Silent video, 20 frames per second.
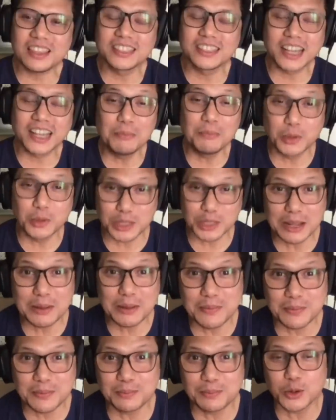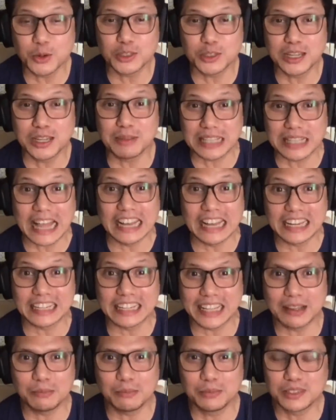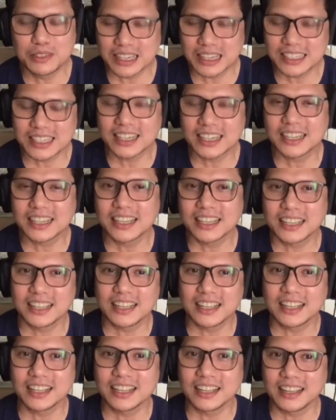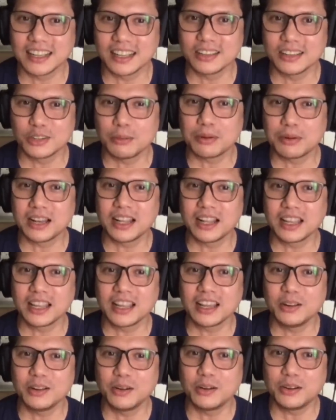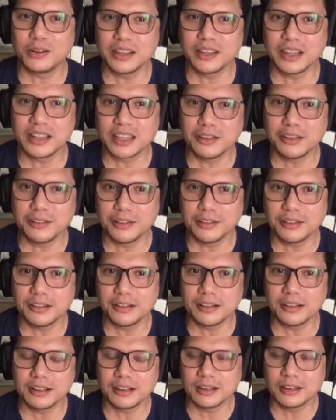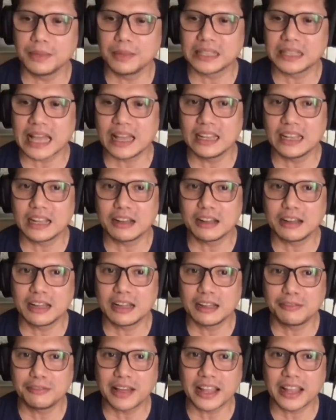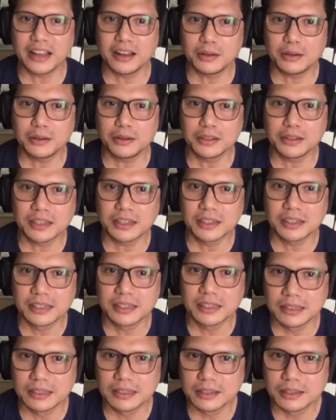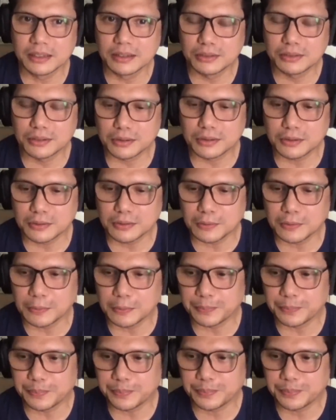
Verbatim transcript: At saka mostly, mostly Metallica tabs kasi sobrang naging ano ako eh, naging Metallica fan ako eh. So,